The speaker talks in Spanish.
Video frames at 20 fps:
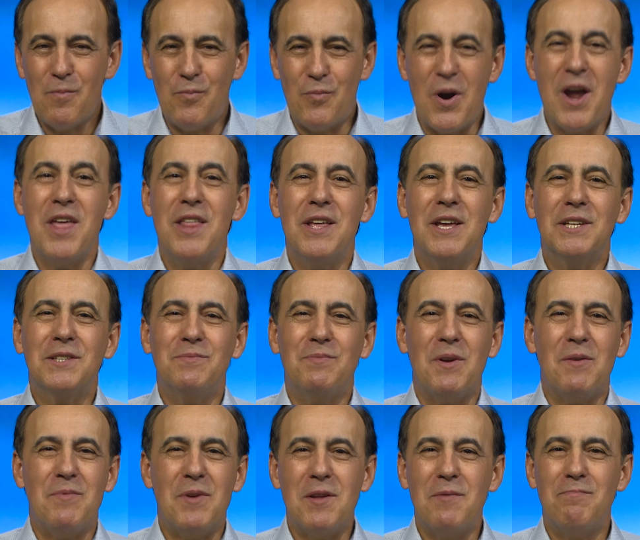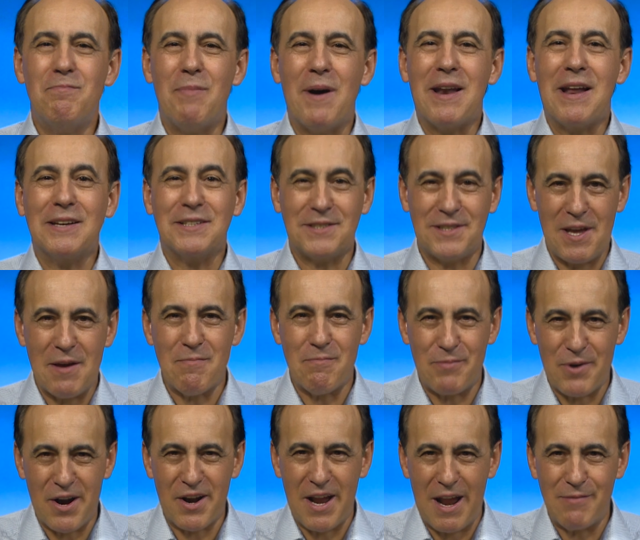Puedes vivir para
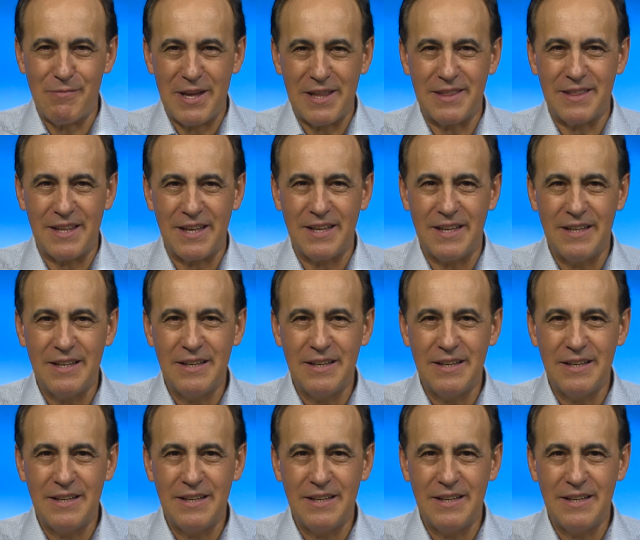siempre realmente.